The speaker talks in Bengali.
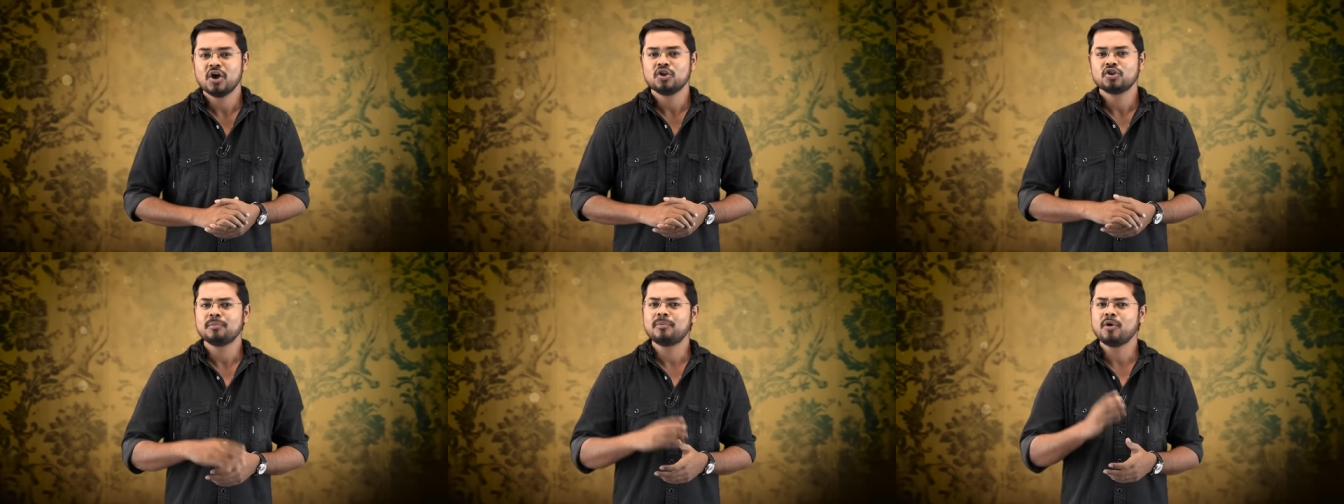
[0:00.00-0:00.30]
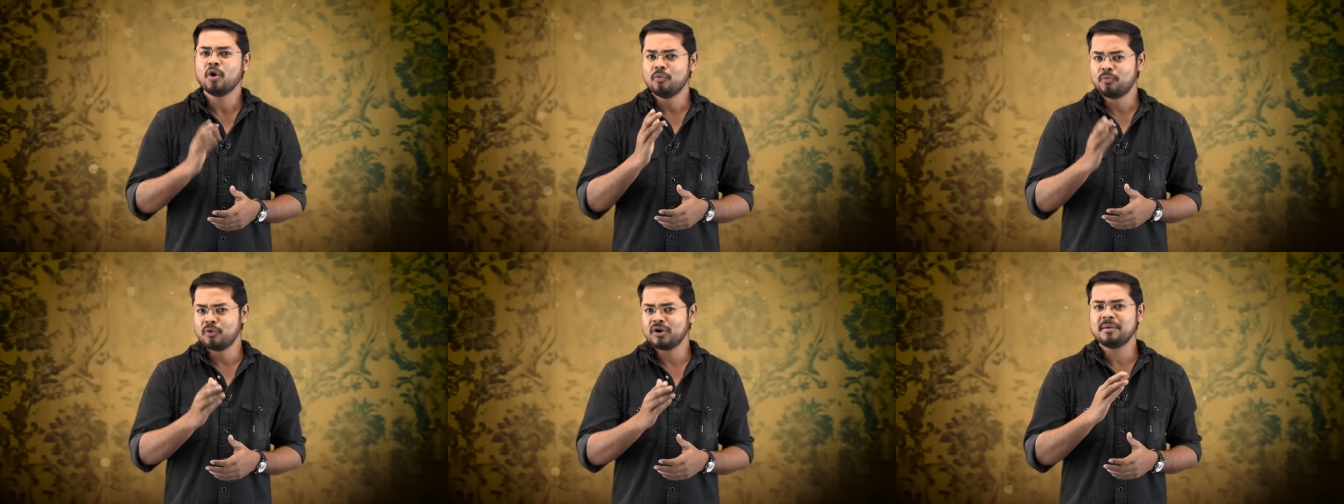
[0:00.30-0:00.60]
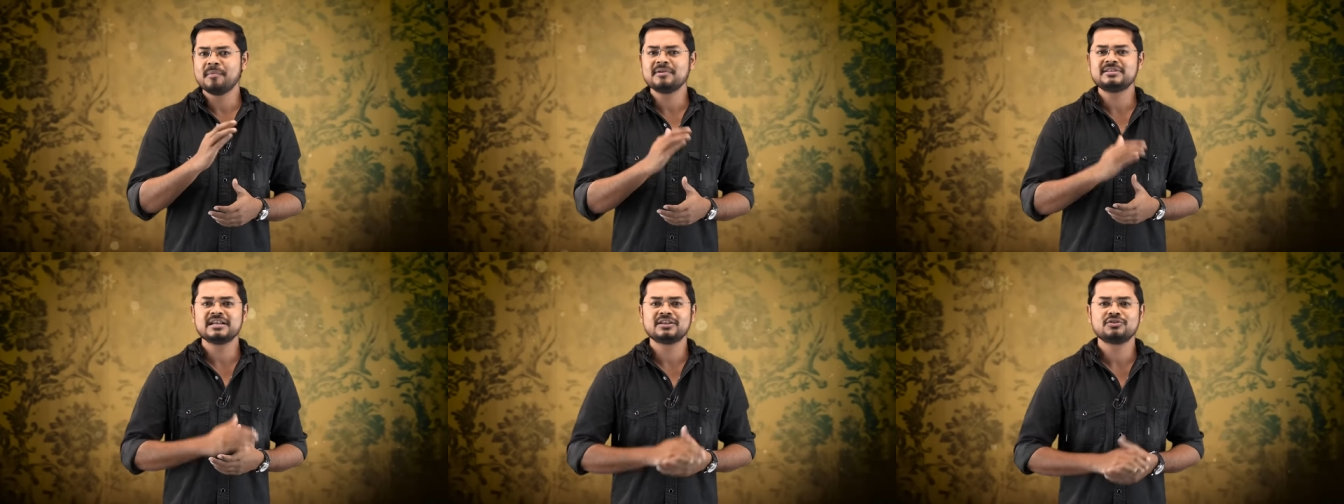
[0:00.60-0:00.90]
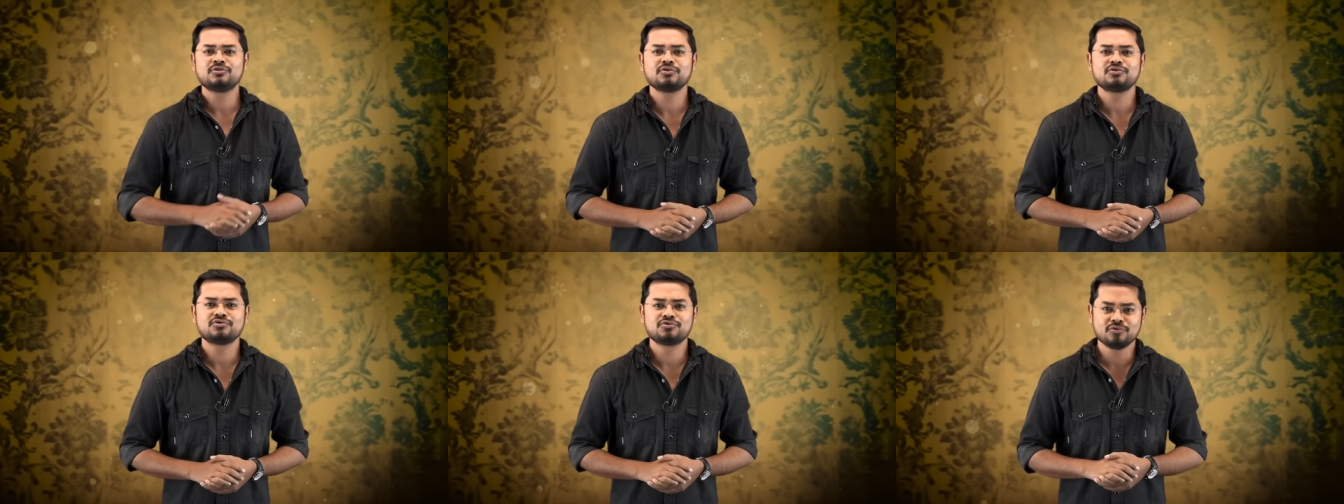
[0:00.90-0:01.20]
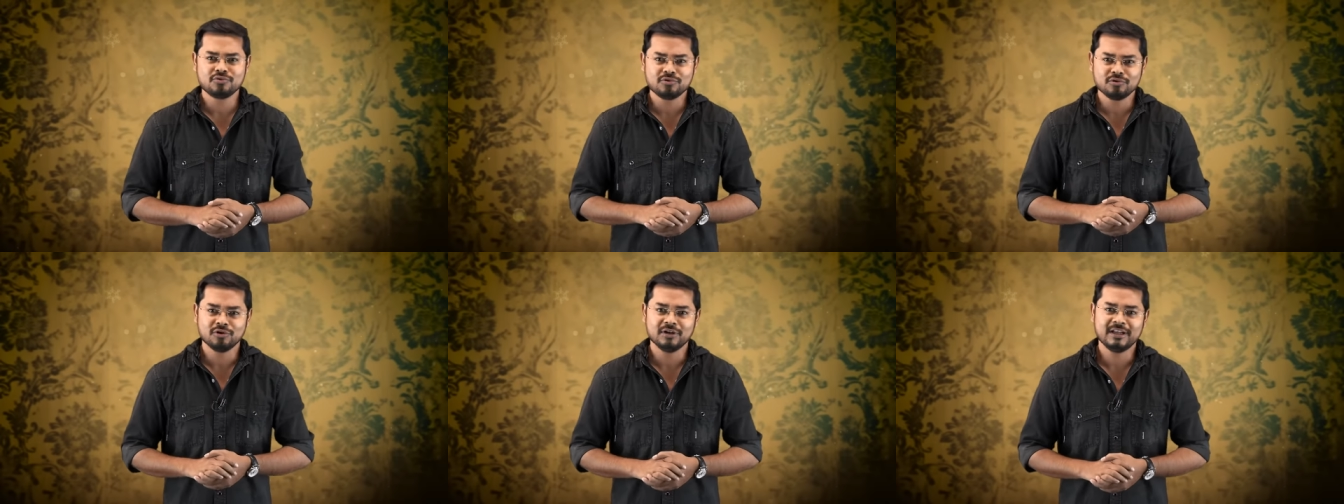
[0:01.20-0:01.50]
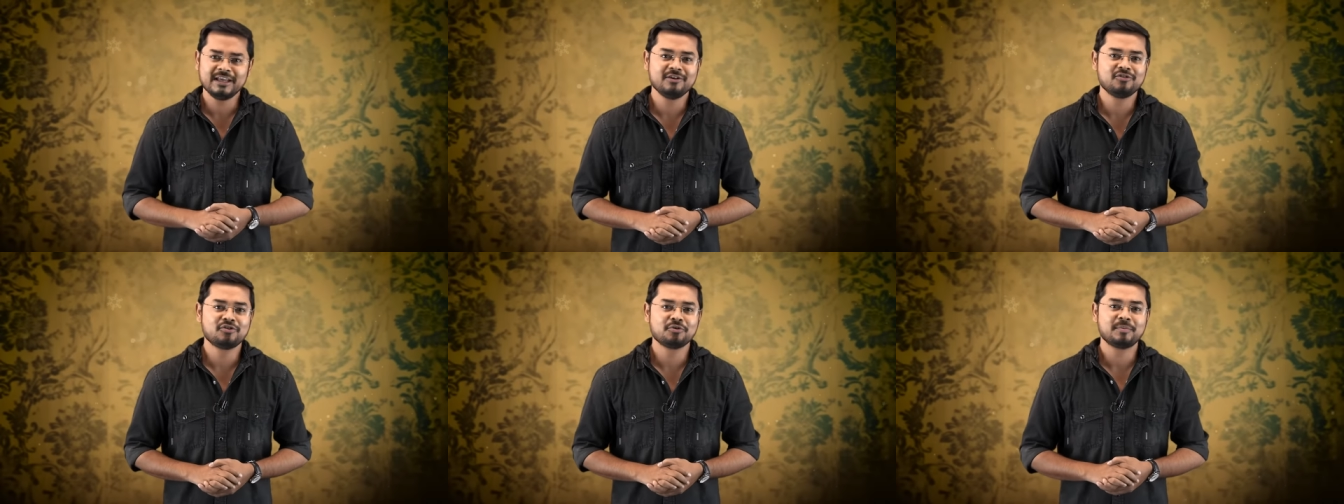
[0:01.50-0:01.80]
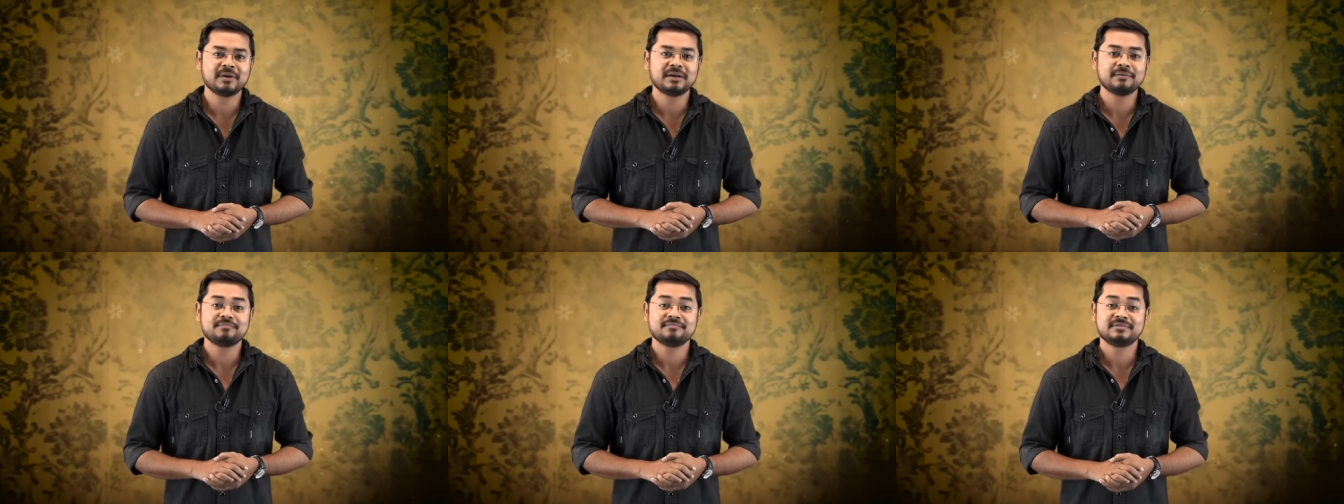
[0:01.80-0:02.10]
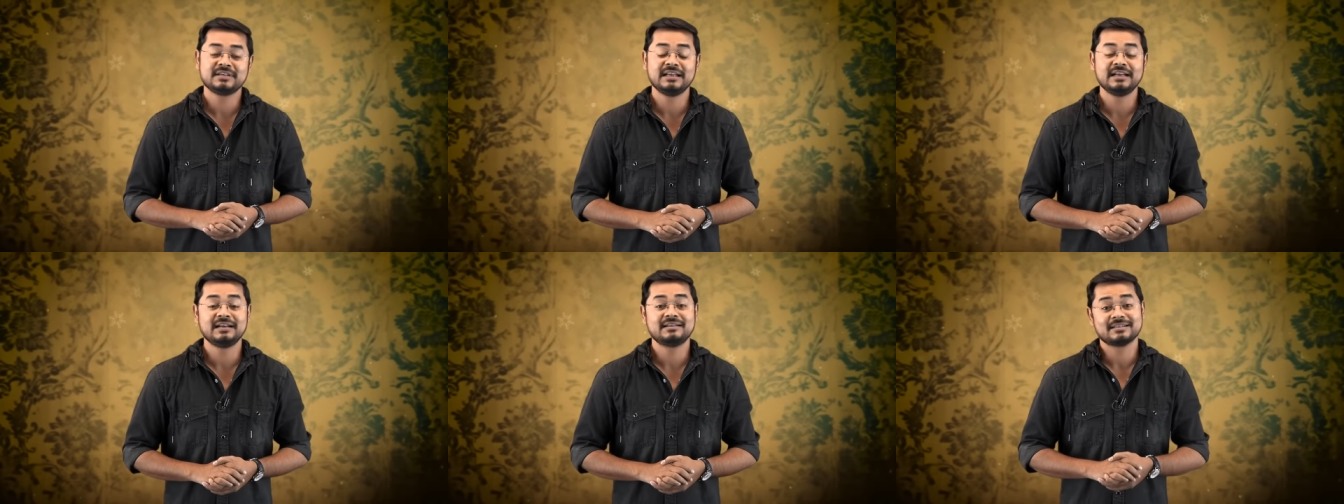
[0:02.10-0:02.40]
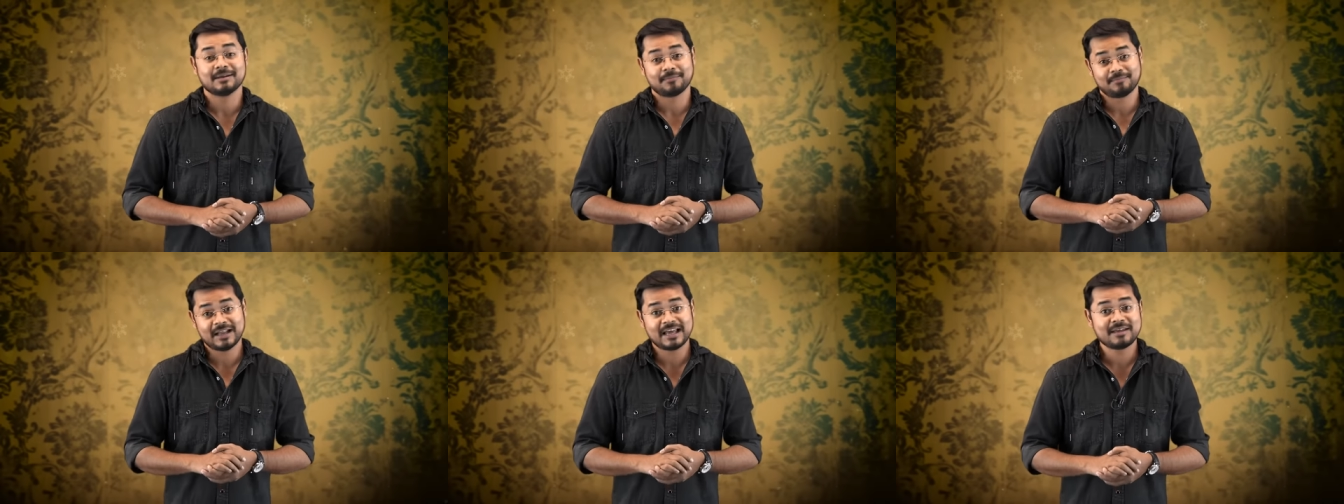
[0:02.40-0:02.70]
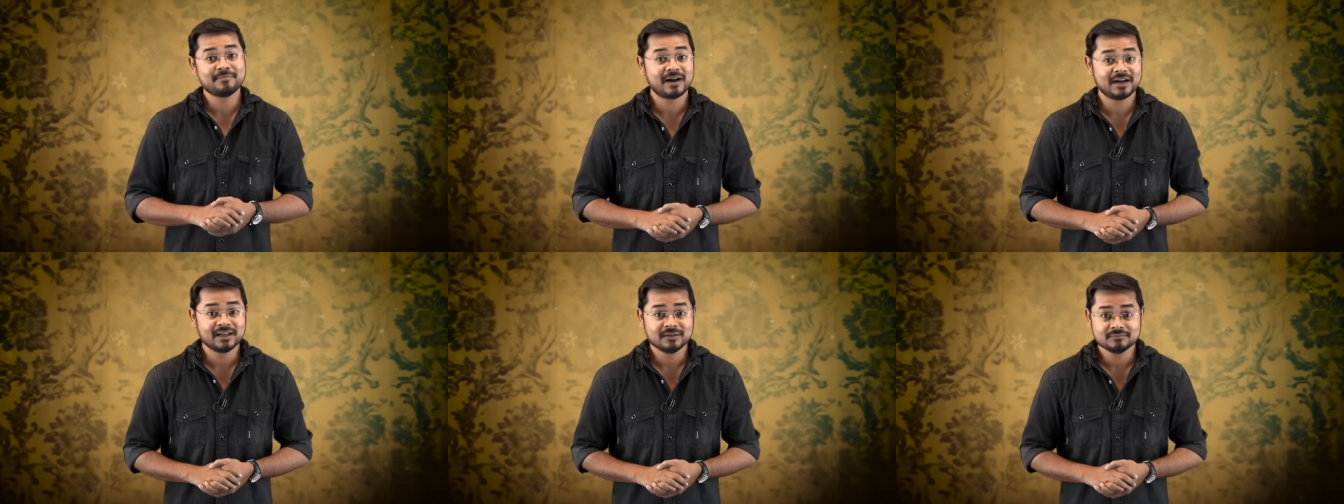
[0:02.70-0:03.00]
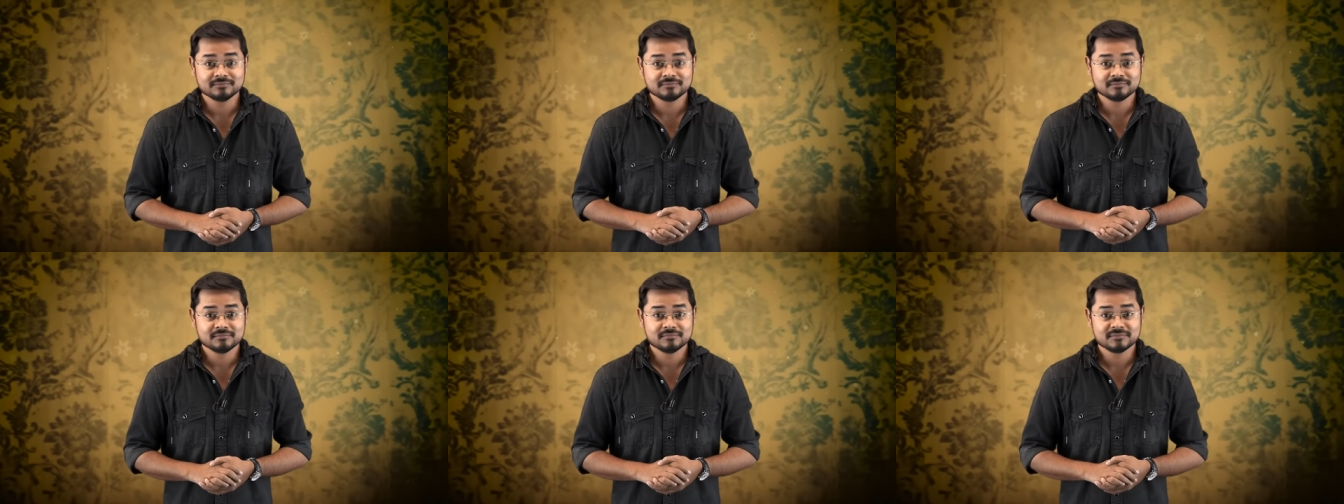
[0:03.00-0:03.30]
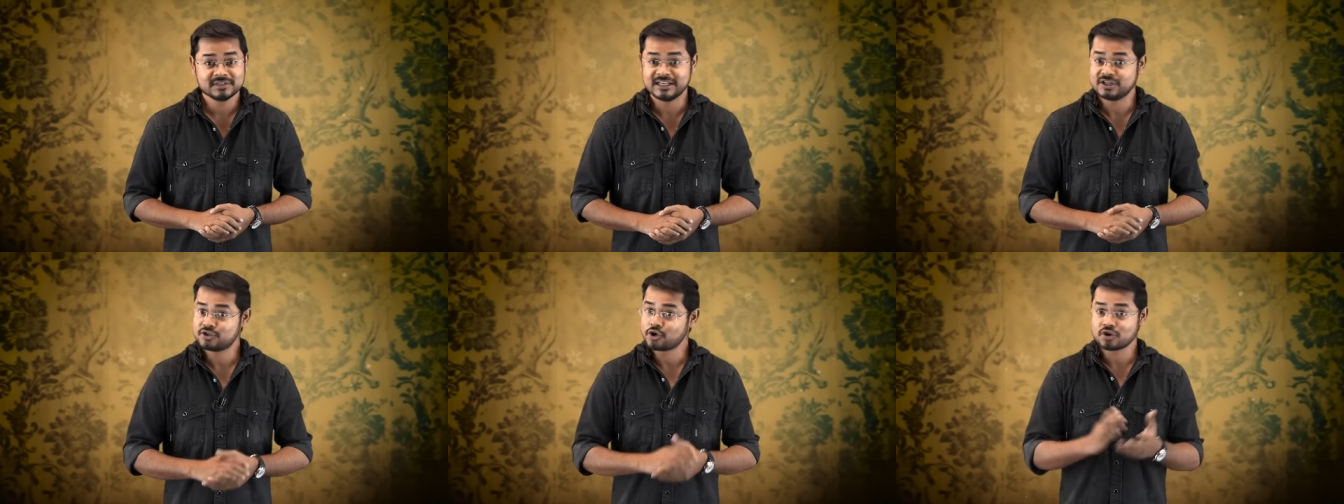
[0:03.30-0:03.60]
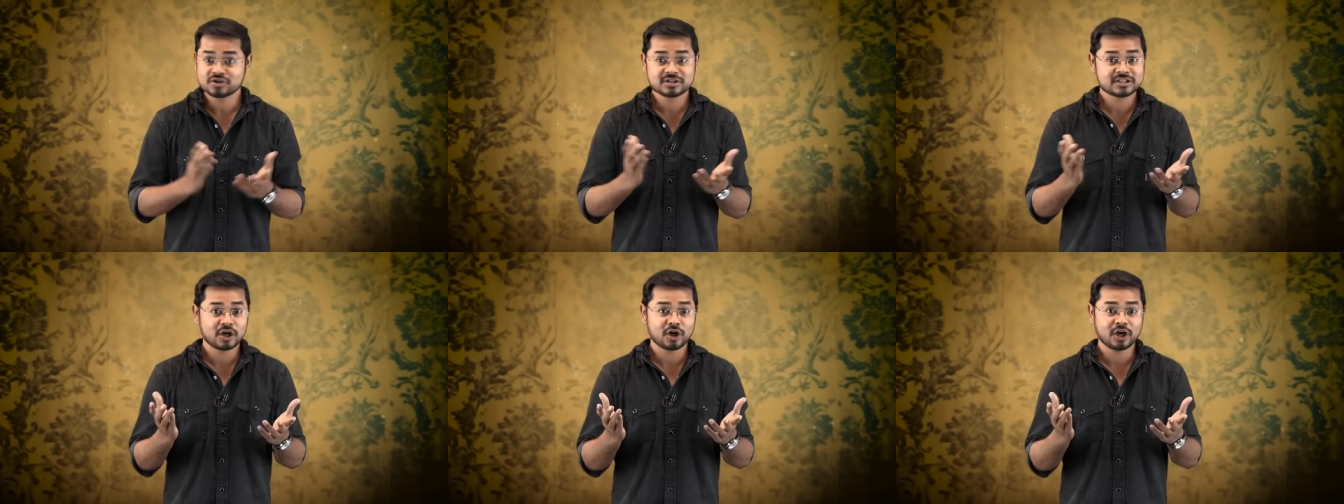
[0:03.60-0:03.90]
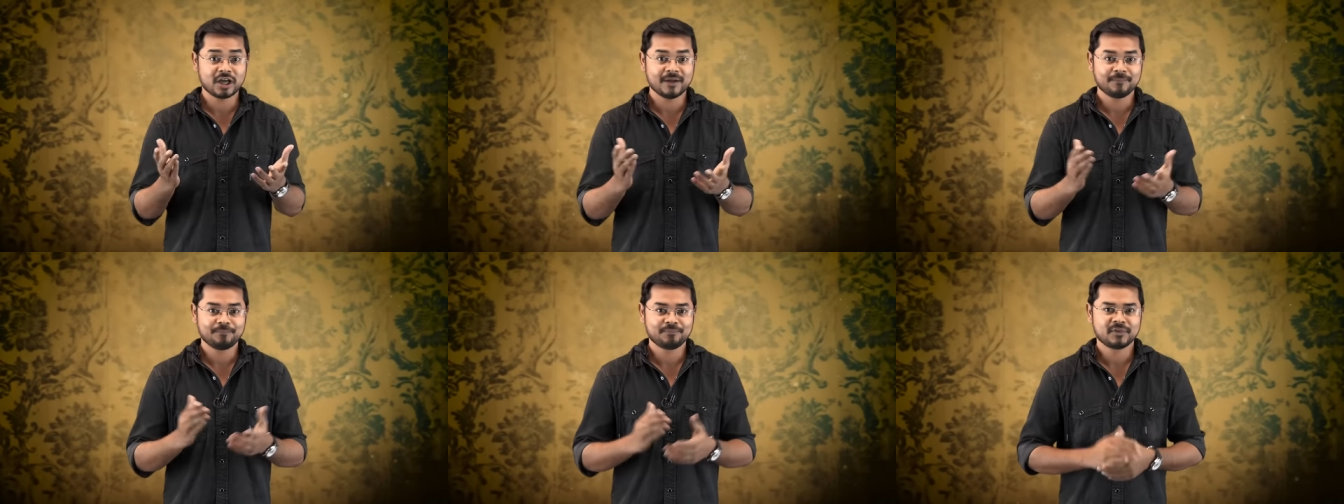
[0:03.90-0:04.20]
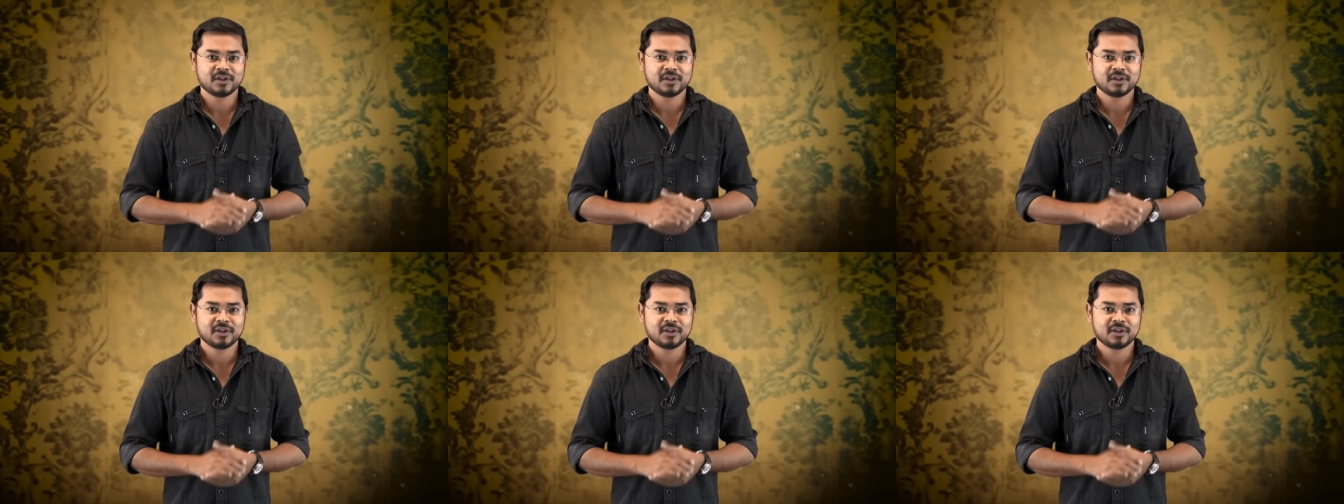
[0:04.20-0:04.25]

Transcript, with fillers: তবে ঔপনিবেশিক যুগ শুরু হলে ইউরোপে চিনির সাপ্লাই বাড়ে চিনি সস্তা হয়